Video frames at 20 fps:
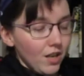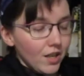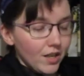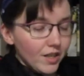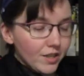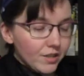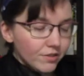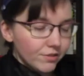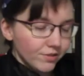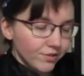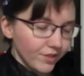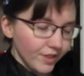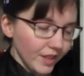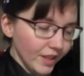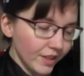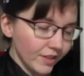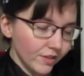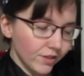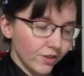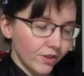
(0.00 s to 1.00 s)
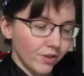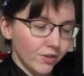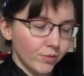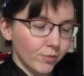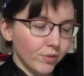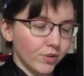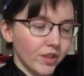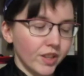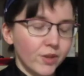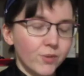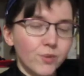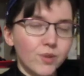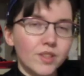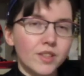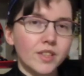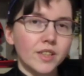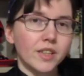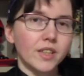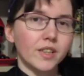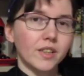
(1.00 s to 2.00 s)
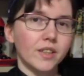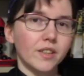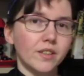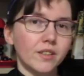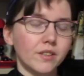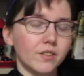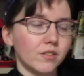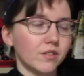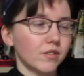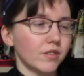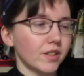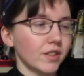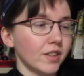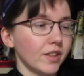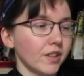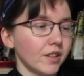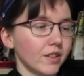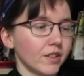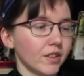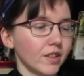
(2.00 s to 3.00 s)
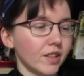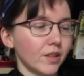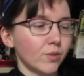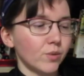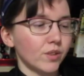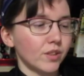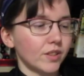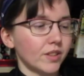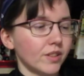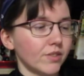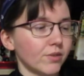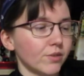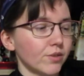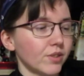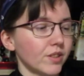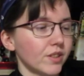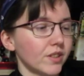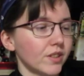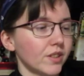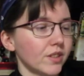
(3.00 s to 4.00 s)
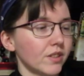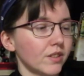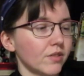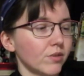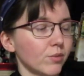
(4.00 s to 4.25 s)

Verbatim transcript: Et enfin, comment réussir et euh, écrire et réussir sa fantaisie,